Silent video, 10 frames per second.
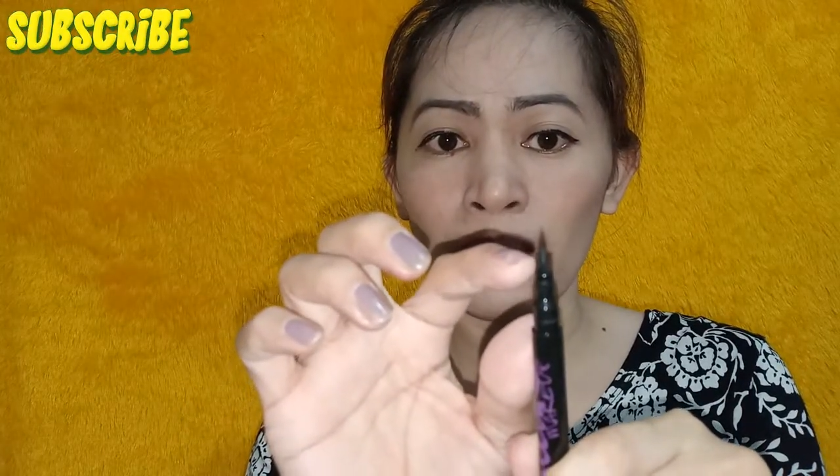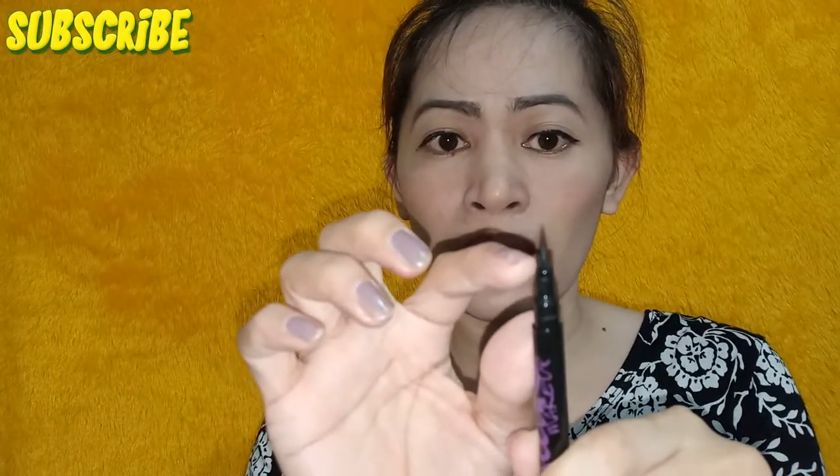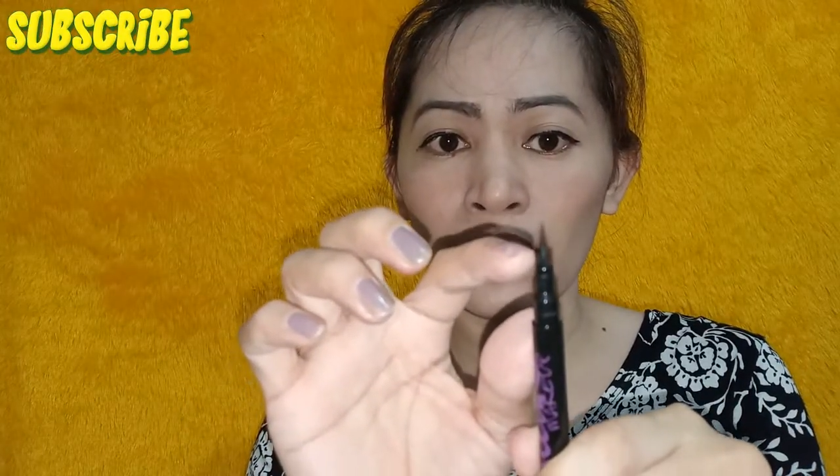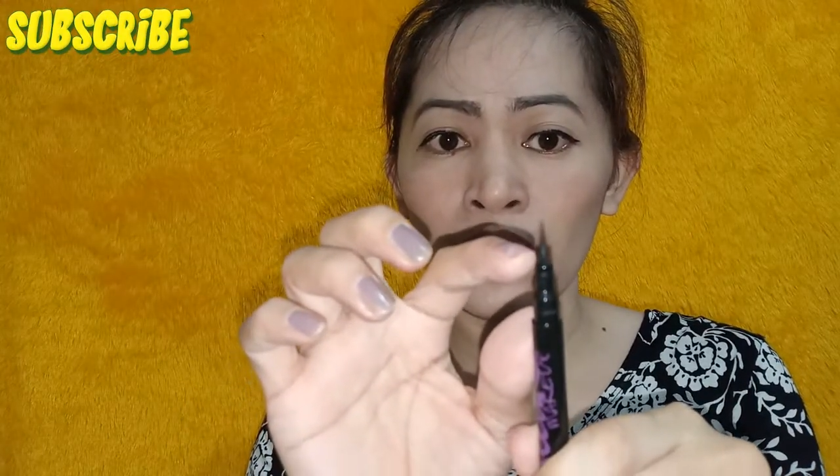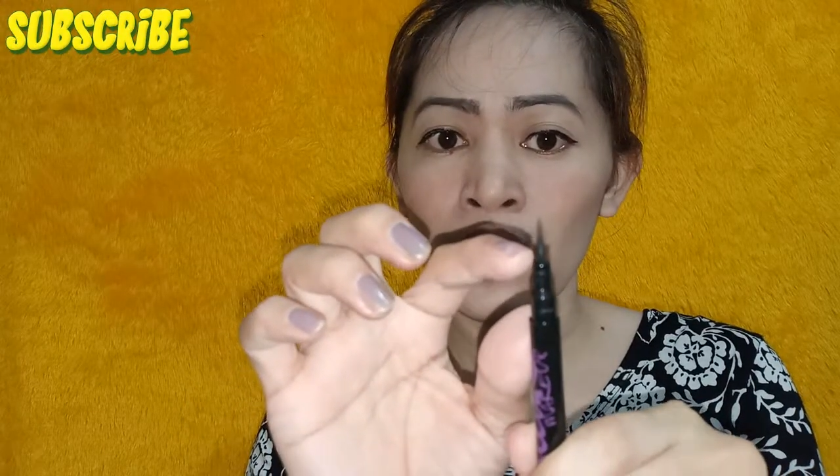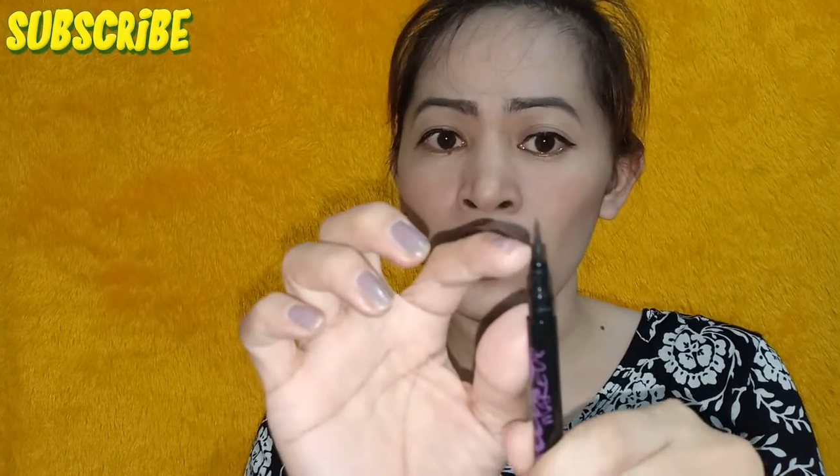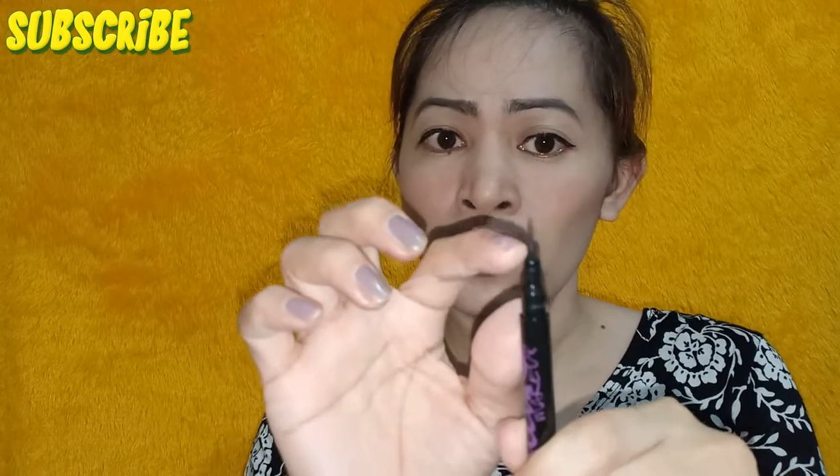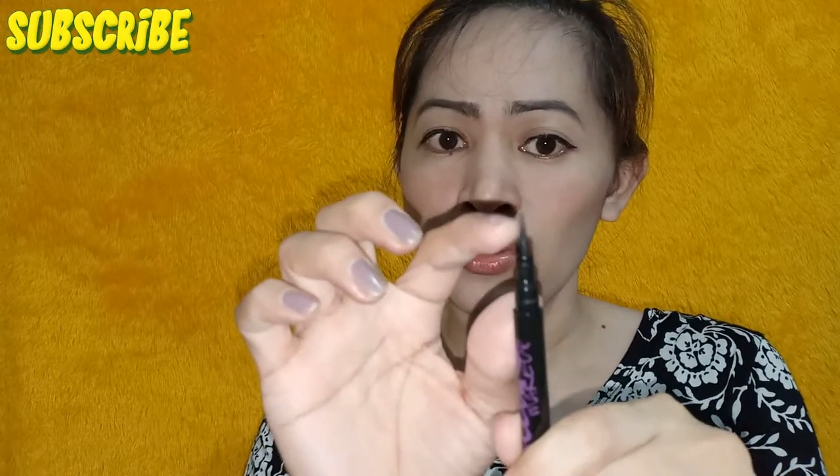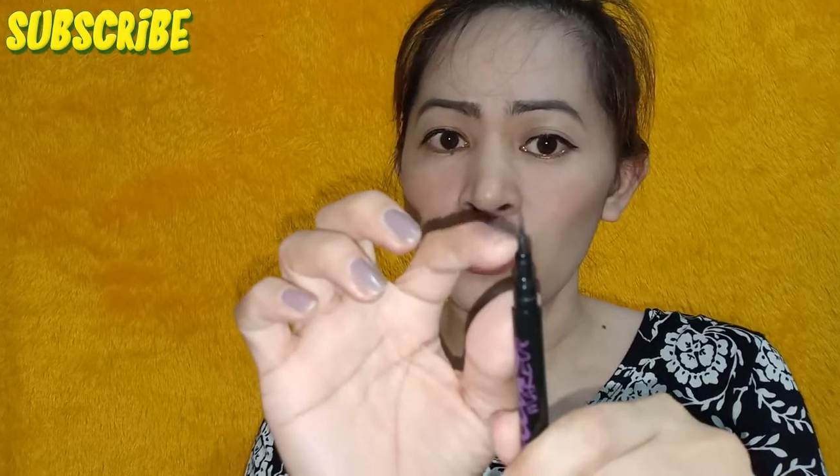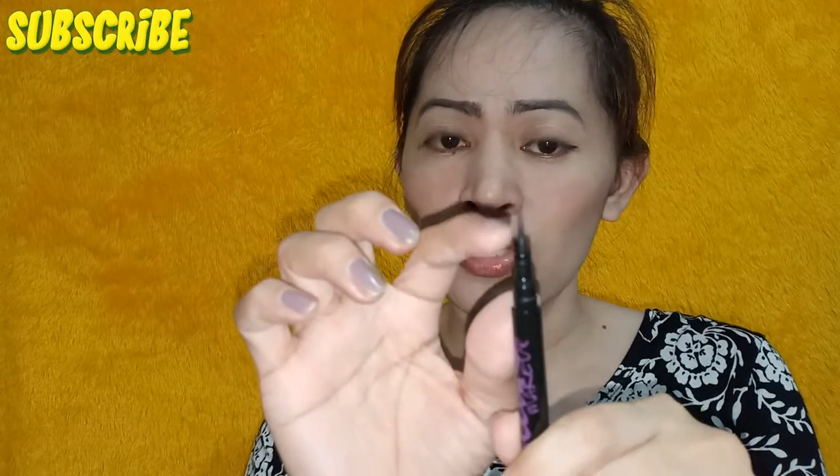Pero,
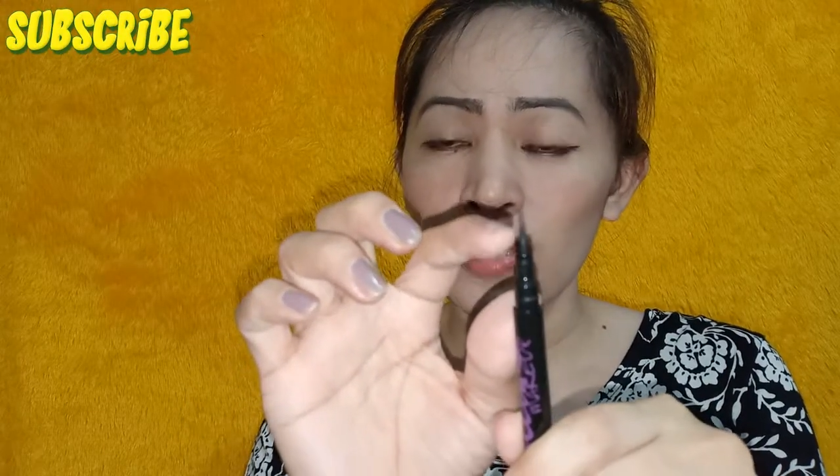doon sa